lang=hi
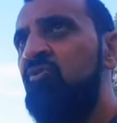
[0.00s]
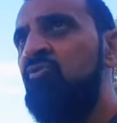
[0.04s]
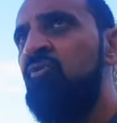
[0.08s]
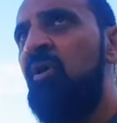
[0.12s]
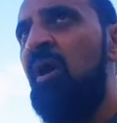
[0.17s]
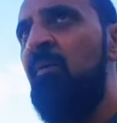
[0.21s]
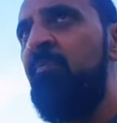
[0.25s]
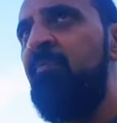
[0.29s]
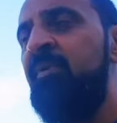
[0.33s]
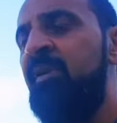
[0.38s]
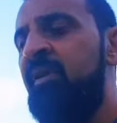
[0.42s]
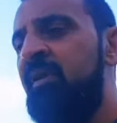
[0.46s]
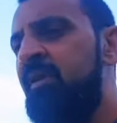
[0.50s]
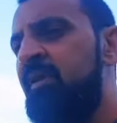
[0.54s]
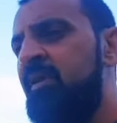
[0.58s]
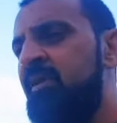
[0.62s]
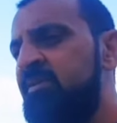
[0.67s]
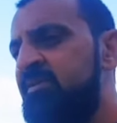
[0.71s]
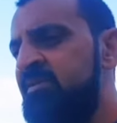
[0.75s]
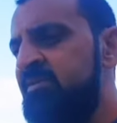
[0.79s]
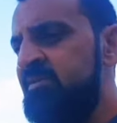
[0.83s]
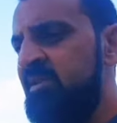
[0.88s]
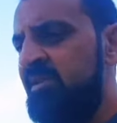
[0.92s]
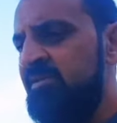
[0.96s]
तो आपने
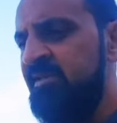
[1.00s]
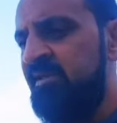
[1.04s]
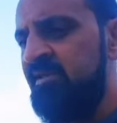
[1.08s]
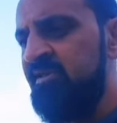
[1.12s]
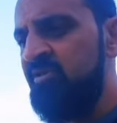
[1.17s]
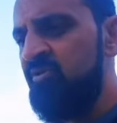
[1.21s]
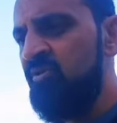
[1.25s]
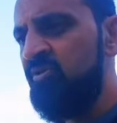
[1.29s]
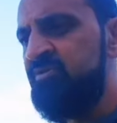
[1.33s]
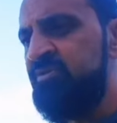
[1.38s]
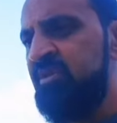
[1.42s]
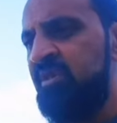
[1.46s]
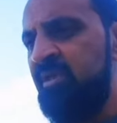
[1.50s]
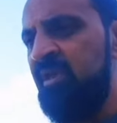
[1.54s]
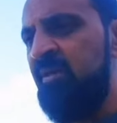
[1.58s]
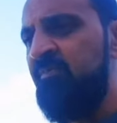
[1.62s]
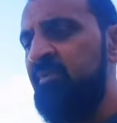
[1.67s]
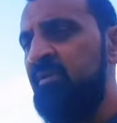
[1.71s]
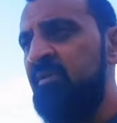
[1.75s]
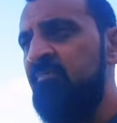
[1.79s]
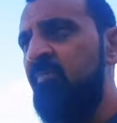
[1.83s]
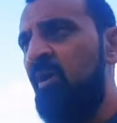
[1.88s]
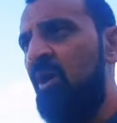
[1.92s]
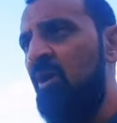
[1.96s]
जितना जल्दी हो सके
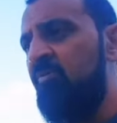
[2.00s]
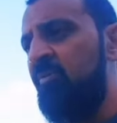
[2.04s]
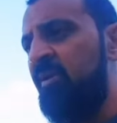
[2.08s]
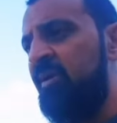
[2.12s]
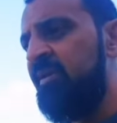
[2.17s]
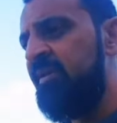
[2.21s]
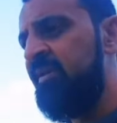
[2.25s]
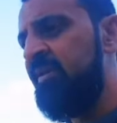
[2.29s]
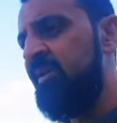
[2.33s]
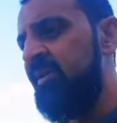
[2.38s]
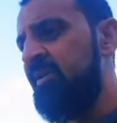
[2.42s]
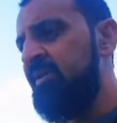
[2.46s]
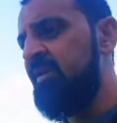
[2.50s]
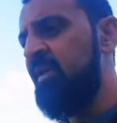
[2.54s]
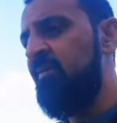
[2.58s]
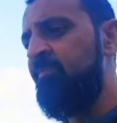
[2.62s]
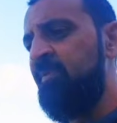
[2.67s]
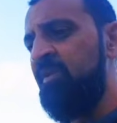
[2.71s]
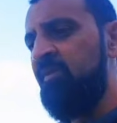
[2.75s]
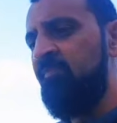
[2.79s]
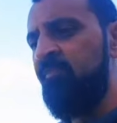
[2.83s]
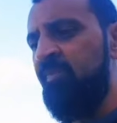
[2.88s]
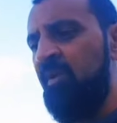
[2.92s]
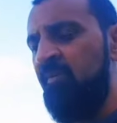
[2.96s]
अपनी बायोमेट्रिक के लिए
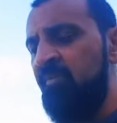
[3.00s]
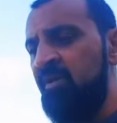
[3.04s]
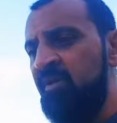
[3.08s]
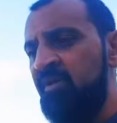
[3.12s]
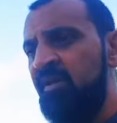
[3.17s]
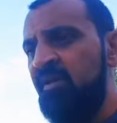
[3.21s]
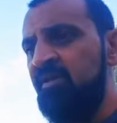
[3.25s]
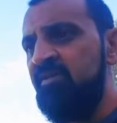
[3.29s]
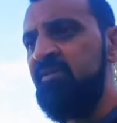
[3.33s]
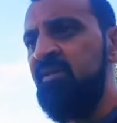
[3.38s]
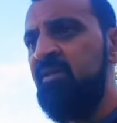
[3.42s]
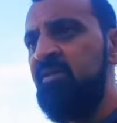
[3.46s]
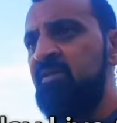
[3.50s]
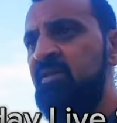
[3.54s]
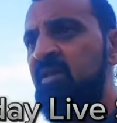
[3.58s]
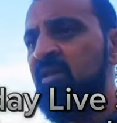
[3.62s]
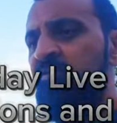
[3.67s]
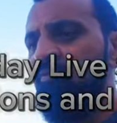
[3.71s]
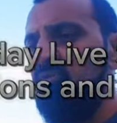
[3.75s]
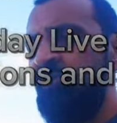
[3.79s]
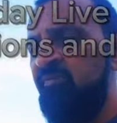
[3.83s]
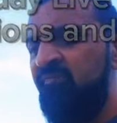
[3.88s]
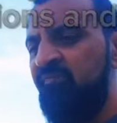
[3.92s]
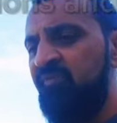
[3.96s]
अपनी पेमेंट कर देनी है
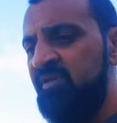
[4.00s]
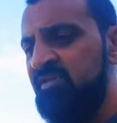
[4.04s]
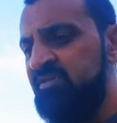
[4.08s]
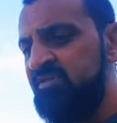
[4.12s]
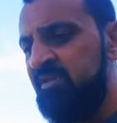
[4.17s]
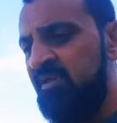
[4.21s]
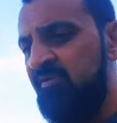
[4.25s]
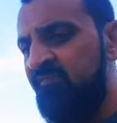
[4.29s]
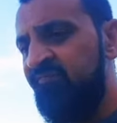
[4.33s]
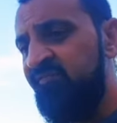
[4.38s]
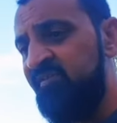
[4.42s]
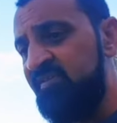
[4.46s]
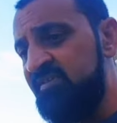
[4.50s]
क्योंकि फर्स्ट कम